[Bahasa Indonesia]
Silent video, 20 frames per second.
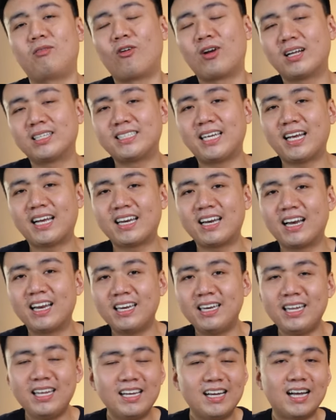Orang saya kenal
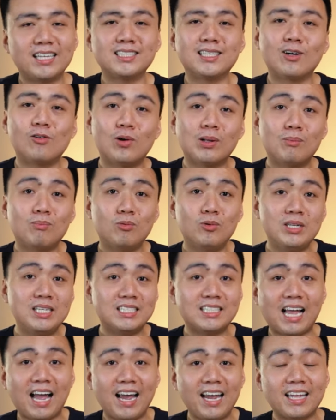ini nggak sekuat Budi
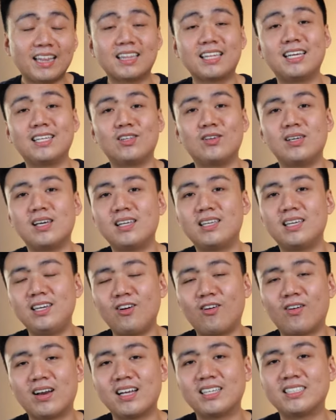Said gitu ya.
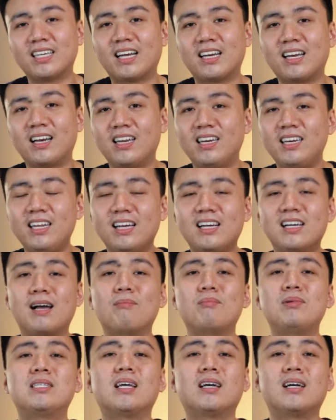Jadi orang yang saya kenal ini
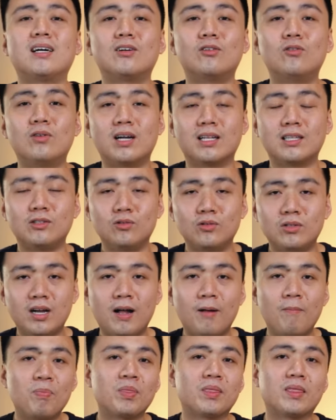nggak bisa ngegugat
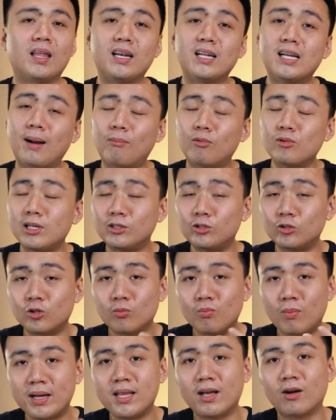juga dan nggak punya
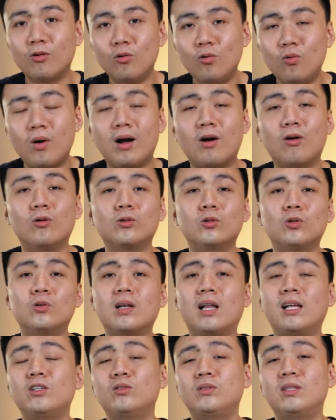cukup banyak uang
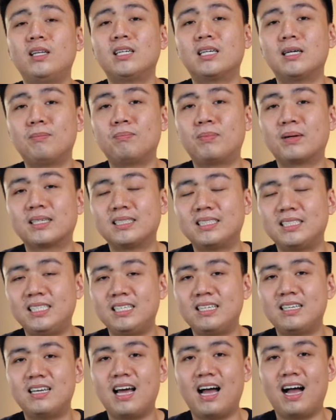untuk lanjutin ke
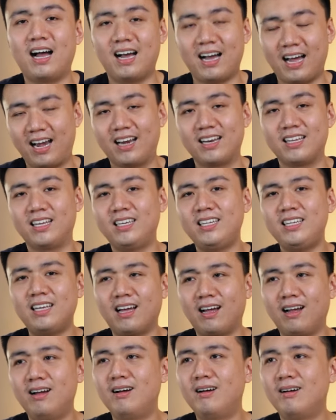persidangan. Jadi
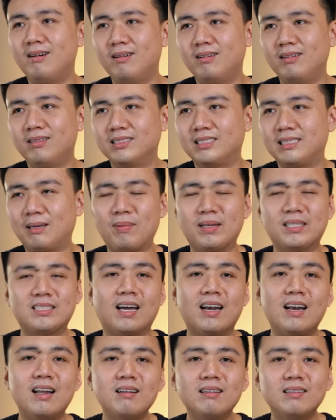ya sampai
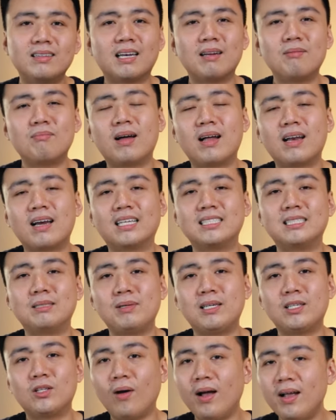sekarang terima
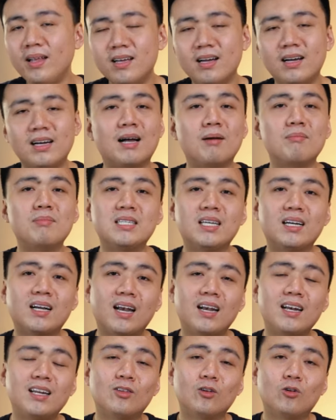nasib gitu aja, nggak bisa
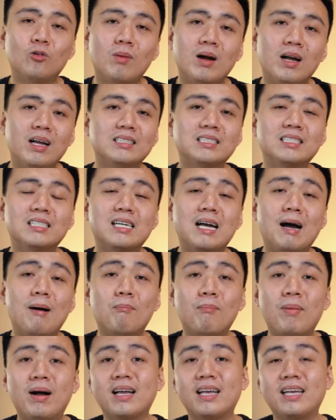kredit rumah
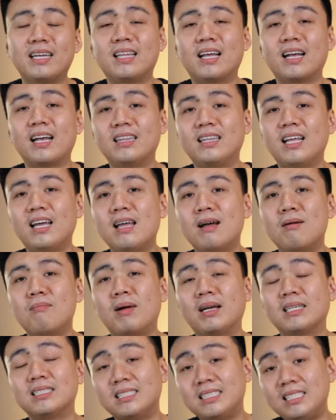segampang kita-kita yang
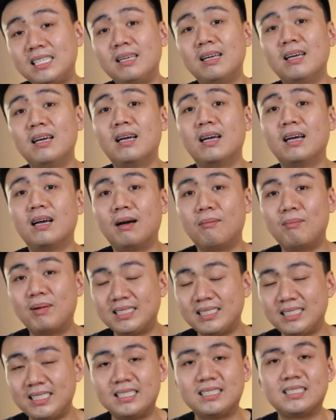masih
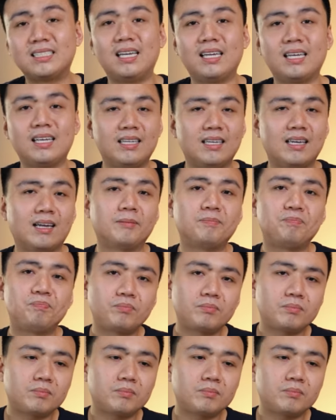bersih seliknya.